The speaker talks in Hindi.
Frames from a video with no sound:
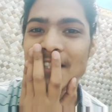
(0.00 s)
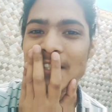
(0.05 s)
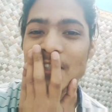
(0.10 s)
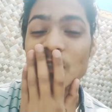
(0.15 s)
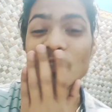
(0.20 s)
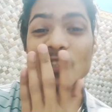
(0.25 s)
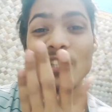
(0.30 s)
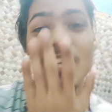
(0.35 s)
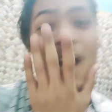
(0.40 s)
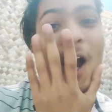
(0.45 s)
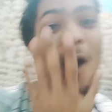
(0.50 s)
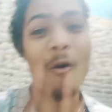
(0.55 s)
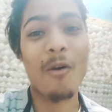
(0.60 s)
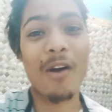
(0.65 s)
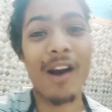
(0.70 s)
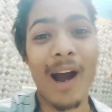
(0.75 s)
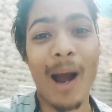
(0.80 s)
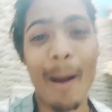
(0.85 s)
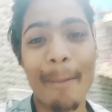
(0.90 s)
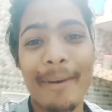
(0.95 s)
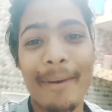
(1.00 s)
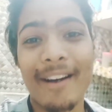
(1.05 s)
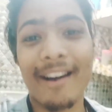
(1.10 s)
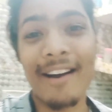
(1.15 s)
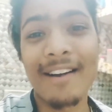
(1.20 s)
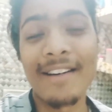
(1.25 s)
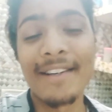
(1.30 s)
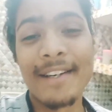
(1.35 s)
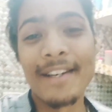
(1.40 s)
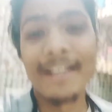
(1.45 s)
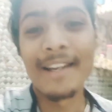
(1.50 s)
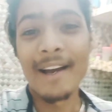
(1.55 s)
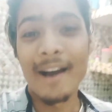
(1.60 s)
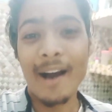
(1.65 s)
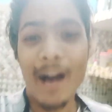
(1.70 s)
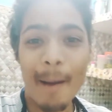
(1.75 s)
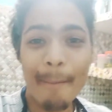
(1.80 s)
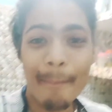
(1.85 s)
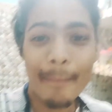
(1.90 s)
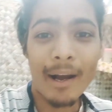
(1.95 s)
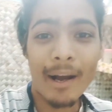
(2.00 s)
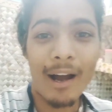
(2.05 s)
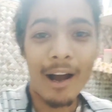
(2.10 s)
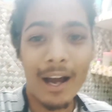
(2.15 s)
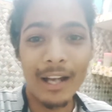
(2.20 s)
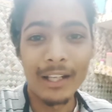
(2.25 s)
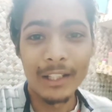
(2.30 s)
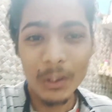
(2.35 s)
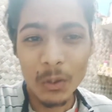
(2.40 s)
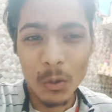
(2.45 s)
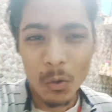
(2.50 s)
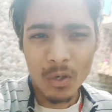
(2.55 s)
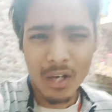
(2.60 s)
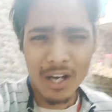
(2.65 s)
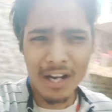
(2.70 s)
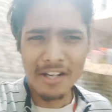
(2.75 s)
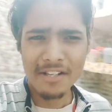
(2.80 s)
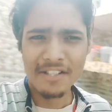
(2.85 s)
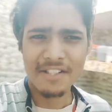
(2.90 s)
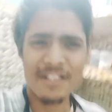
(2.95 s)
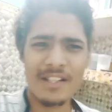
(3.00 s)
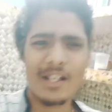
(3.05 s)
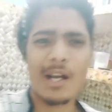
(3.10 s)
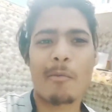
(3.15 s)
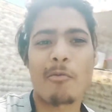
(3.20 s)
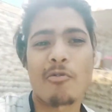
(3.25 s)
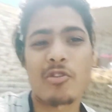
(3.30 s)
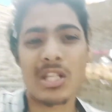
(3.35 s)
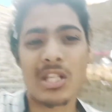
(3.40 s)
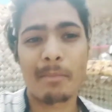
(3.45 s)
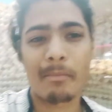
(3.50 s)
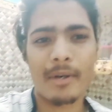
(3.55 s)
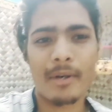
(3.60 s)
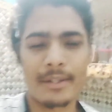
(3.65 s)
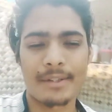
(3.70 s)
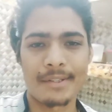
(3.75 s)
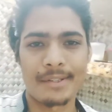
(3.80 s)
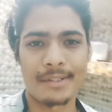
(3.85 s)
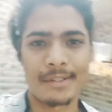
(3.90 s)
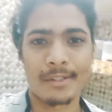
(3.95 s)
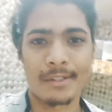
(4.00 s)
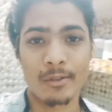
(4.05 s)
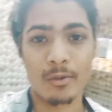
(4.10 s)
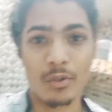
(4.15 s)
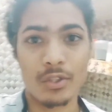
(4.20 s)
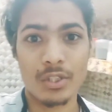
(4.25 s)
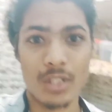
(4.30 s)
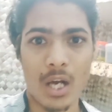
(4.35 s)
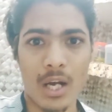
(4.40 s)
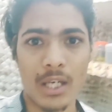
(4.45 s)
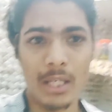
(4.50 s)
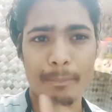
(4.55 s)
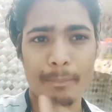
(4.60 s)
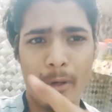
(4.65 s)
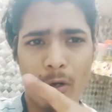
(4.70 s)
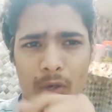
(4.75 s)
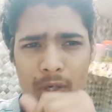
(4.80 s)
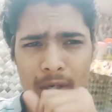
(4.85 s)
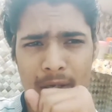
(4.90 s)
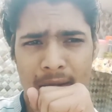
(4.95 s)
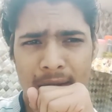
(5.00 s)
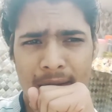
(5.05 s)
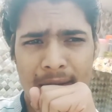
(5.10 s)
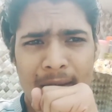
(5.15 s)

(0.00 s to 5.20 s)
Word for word: तो क्या होगा आपका आपका हाल ये होगा कि आप उसके बाद कुछ खा नहीं पाओगे